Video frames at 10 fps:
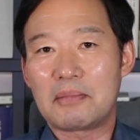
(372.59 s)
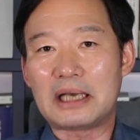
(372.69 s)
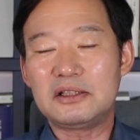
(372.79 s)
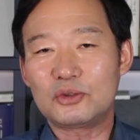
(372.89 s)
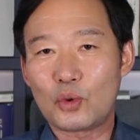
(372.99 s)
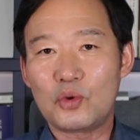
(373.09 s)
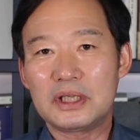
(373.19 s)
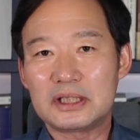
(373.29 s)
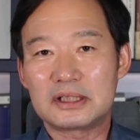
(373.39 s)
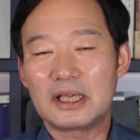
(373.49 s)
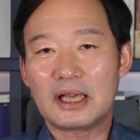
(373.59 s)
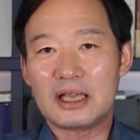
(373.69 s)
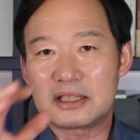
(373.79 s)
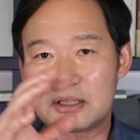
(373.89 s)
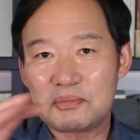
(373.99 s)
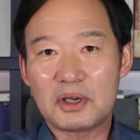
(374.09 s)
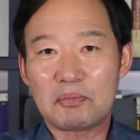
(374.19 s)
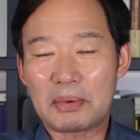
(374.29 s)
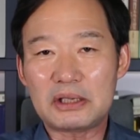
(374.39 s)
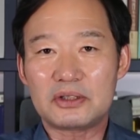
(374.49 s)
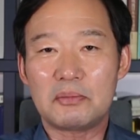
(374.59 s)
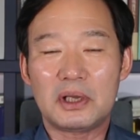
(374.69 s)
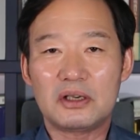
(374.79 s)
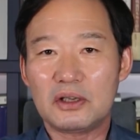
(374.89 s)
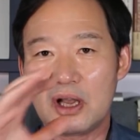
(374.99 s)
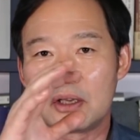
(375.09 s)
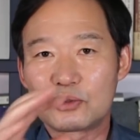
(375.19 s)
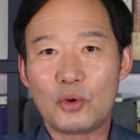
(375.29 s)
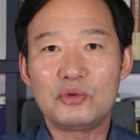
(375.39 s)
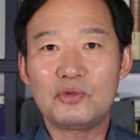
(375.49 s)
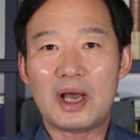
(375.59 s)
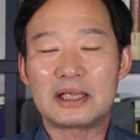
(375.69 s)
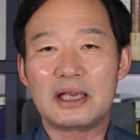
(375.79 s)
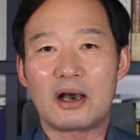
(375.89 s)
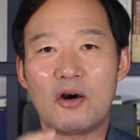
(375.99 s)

받을 돈이 있으니까 11억 8천만 원그 돈도 아니야.